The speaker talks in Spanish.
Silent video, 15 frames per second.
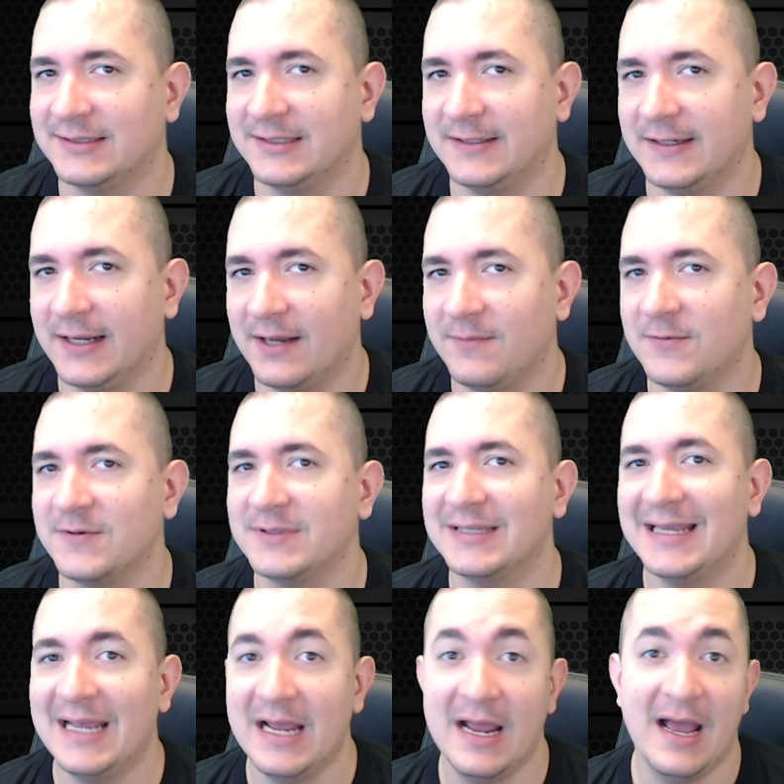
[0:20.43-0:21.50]
Si llegamos
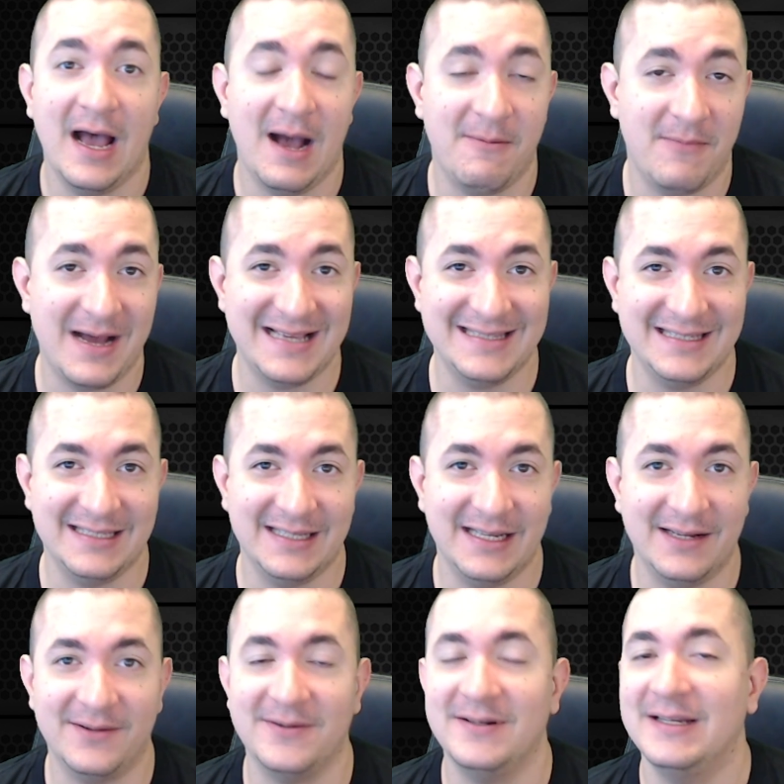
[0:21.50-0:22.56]
a más
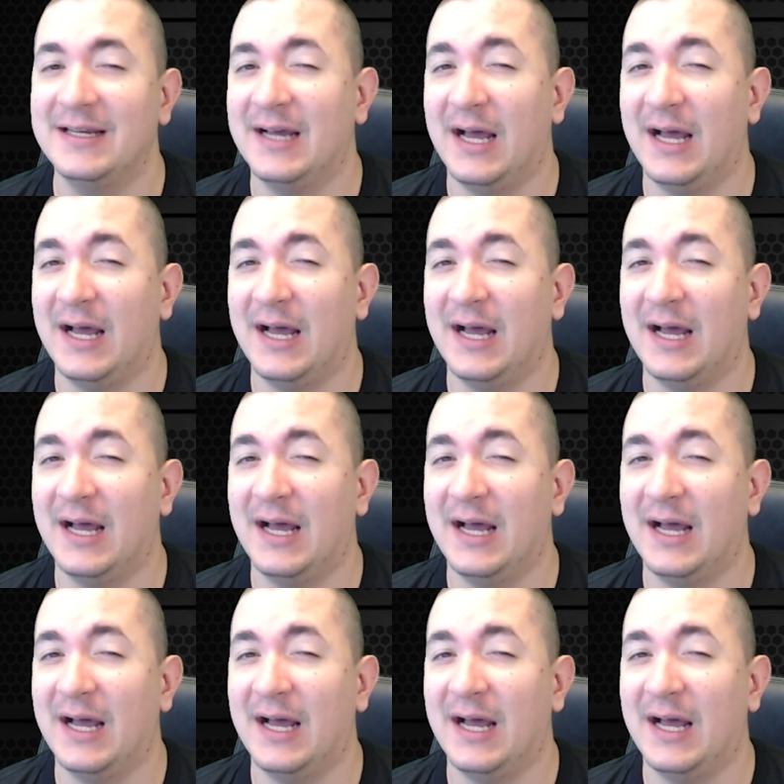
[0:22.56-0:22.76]
dinero,